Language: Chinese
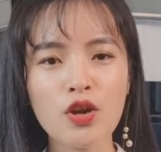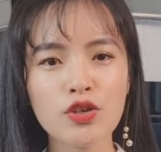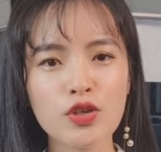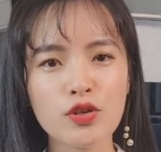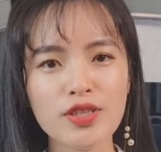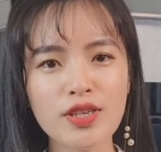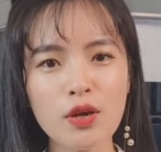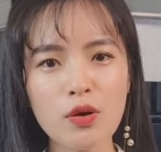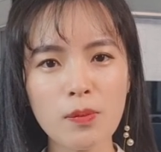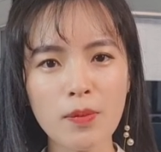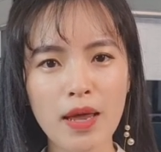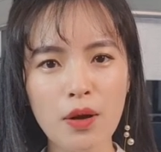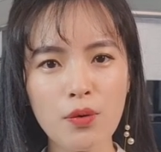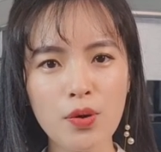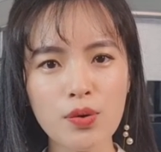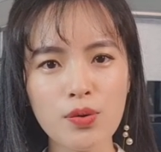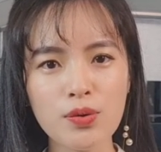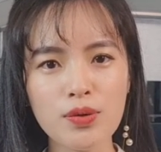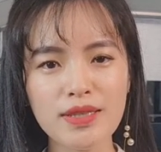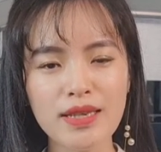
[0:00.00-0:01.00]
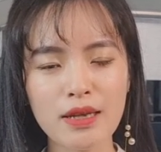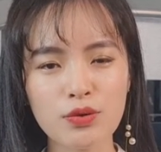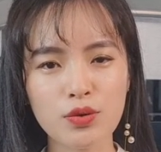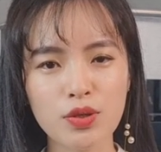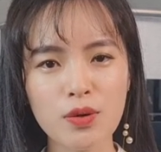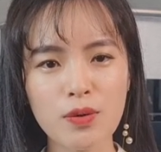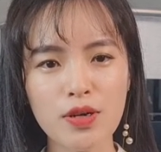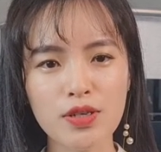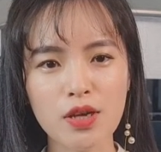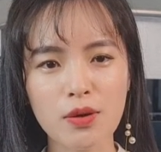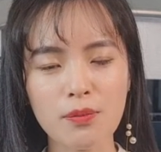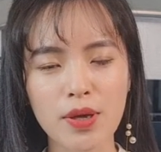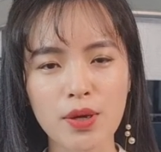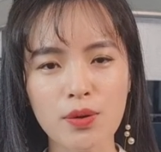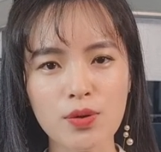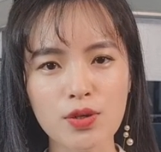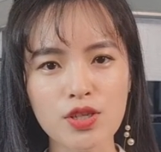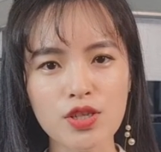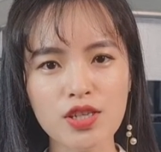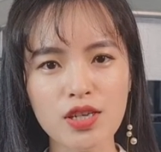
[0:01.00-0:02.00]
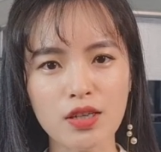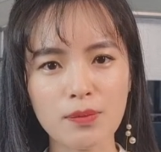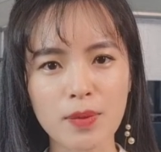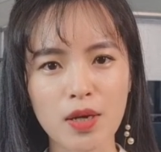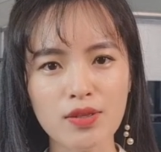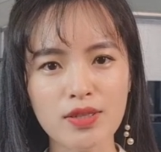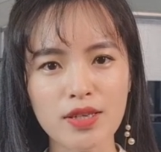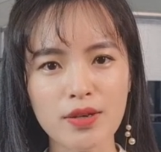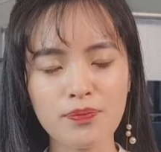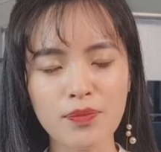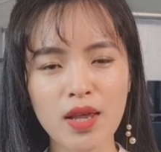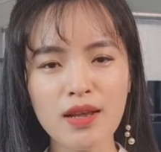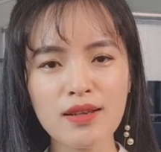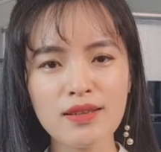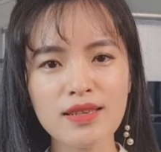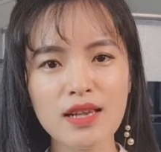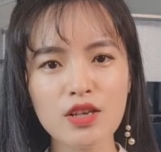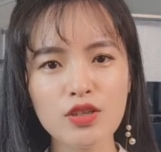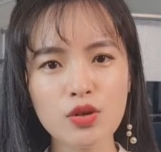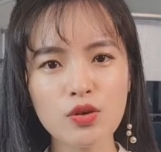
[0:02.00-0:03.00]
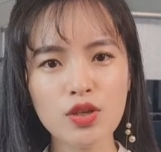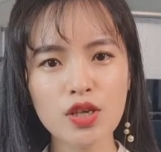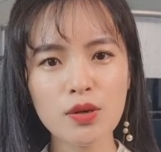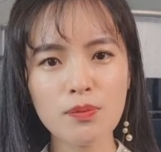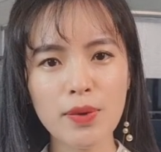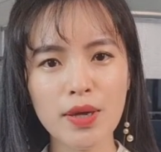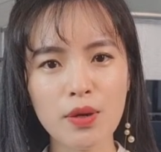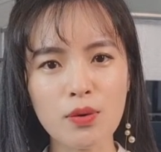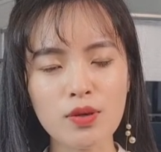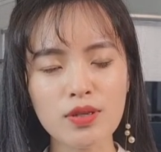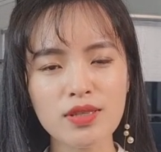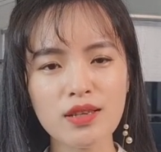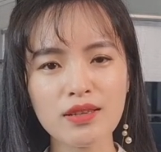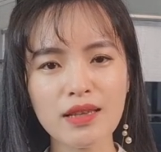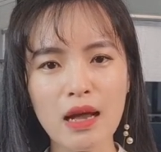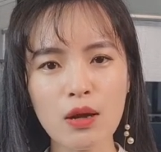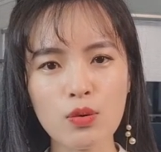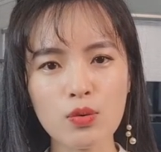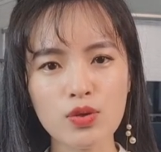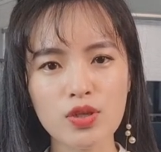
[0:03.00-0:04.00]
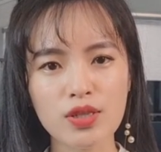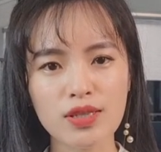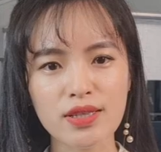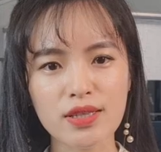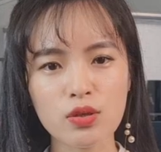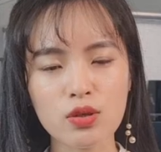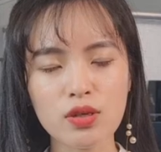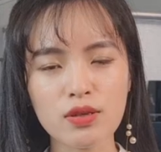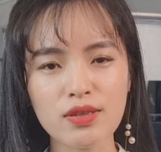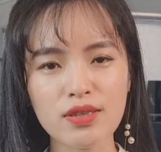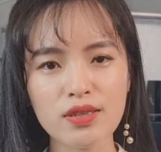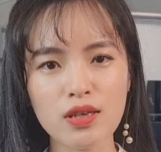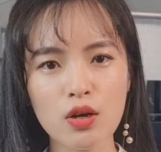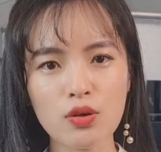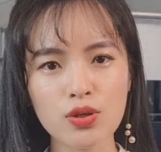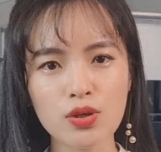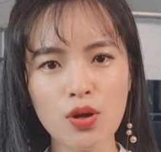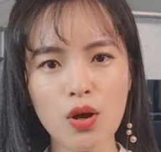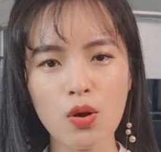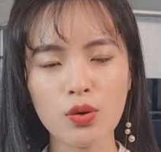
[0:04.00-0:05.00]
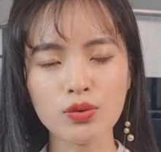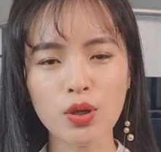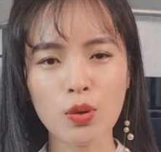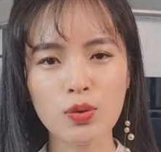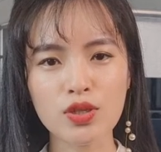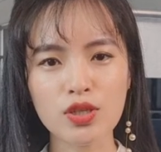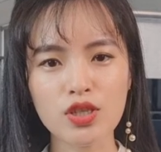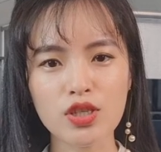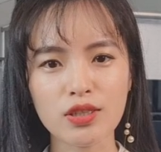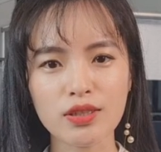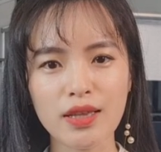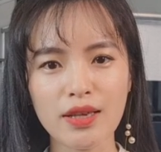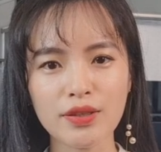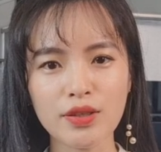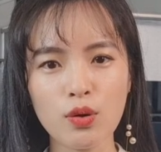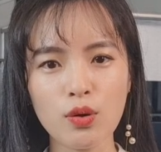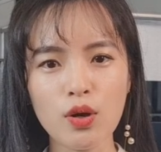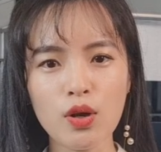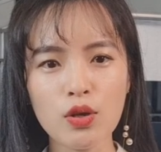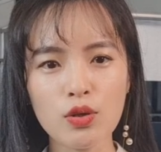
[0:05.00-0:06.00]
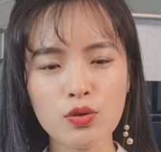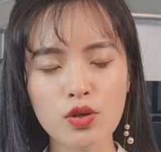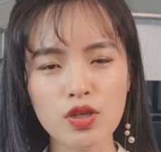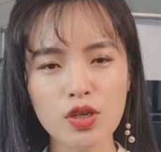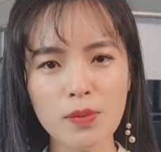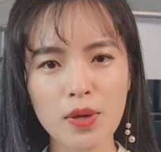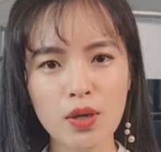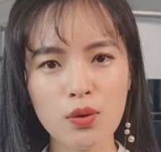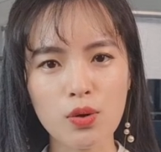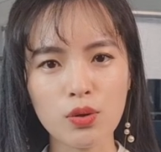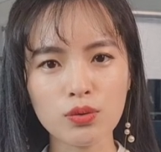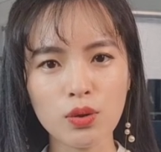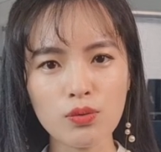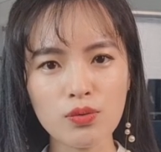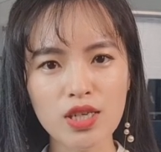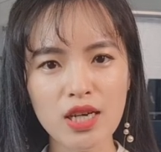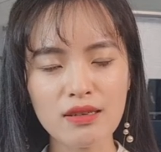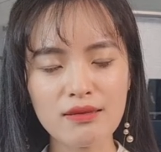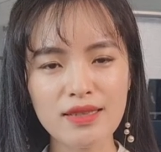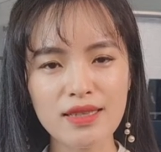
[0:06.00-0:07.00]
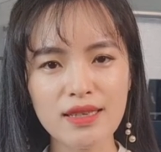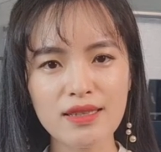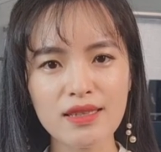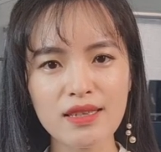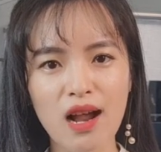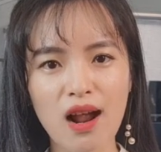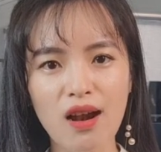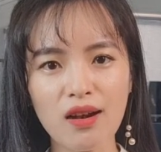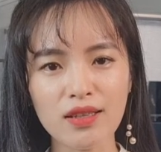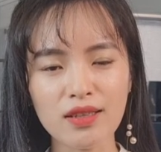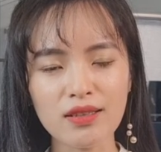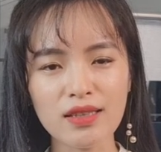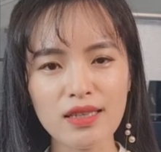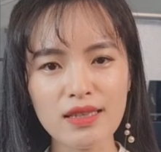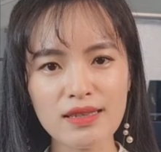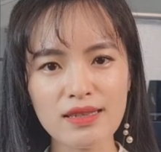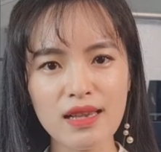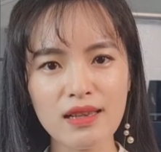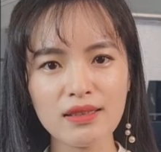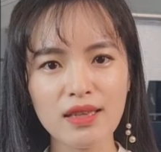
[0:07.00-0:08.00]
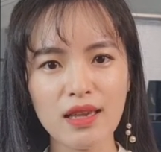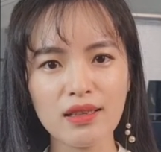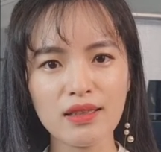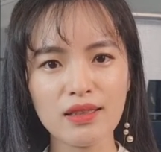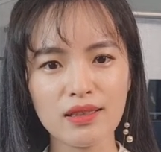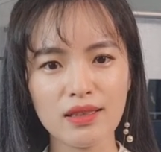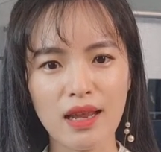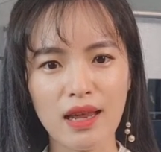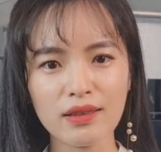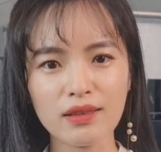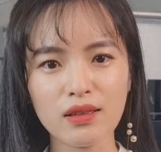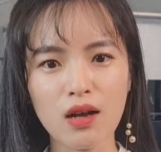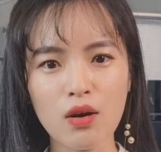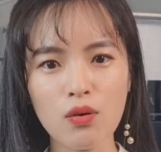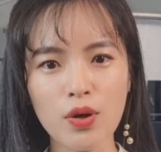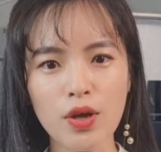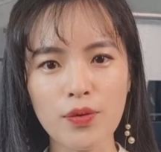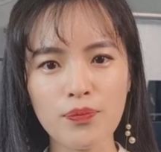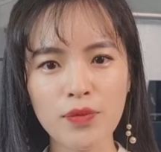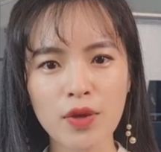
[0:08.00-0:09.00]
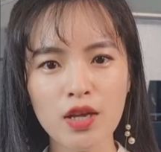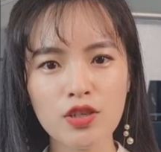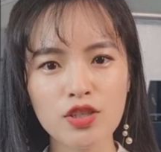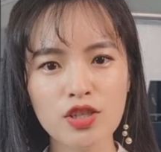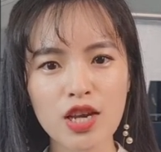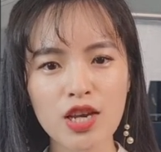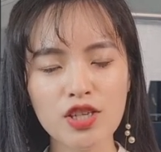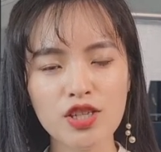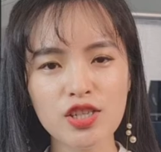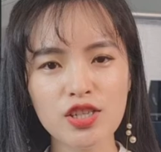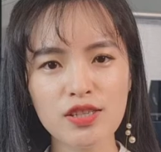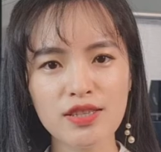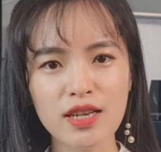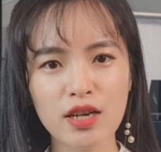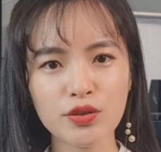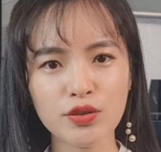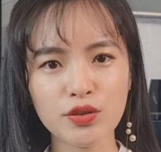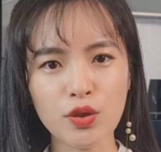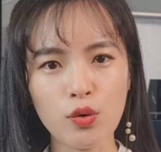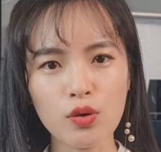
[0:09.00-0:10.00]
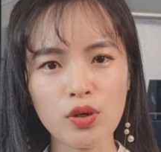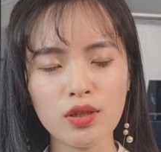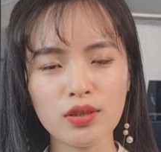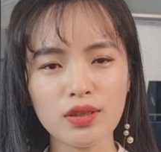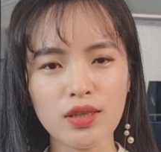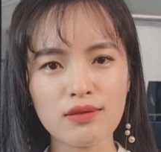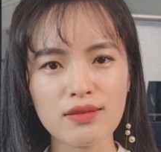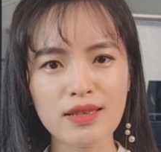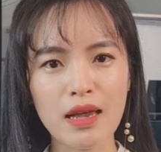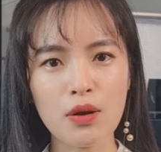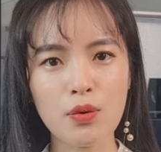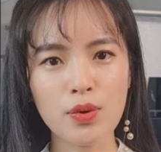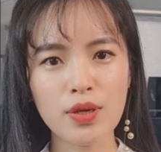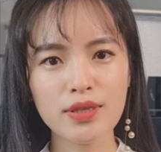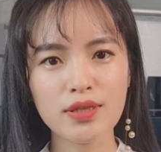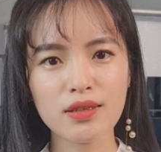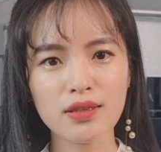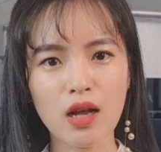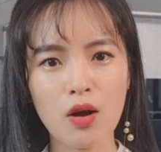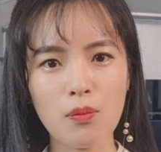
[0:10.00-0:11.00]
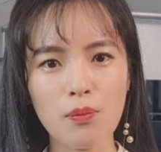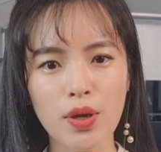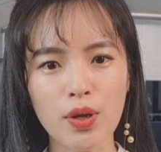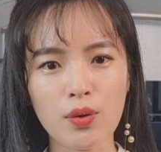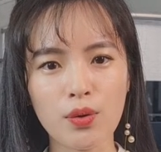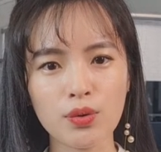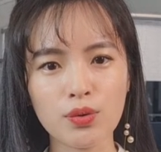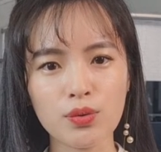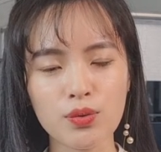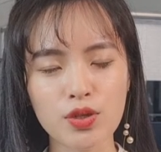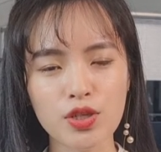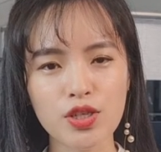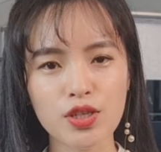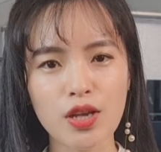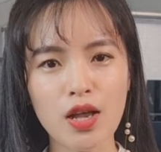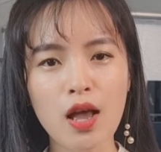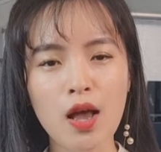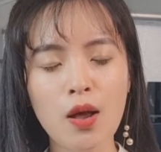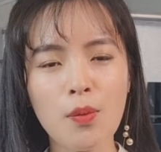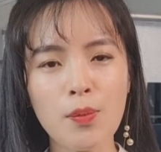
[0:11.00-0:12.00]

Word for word: 首先，我们来回顾一下昨天晚上美国市场的表现。在周一美国三大股指齐创新高之后，投资者担忧随着美国通胀接近二零一三年以来的高位，债市将有可能再威胁到美国的股市。